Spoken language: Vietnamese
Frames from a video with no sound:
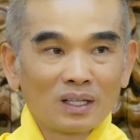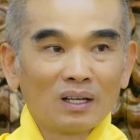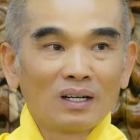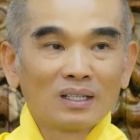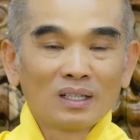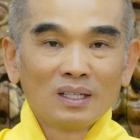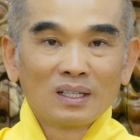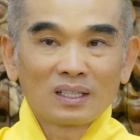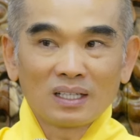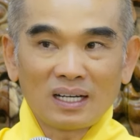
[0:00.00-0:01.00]
hiểu không?
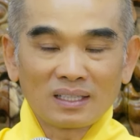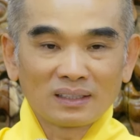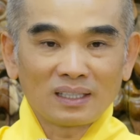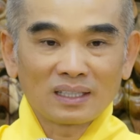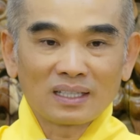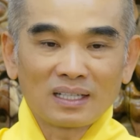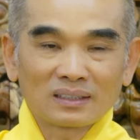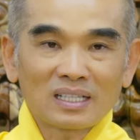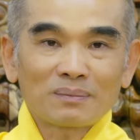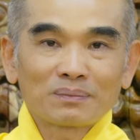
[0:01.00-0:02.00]
Thì ở cái tầng
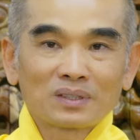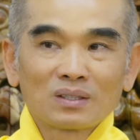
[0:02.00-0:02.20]
thấp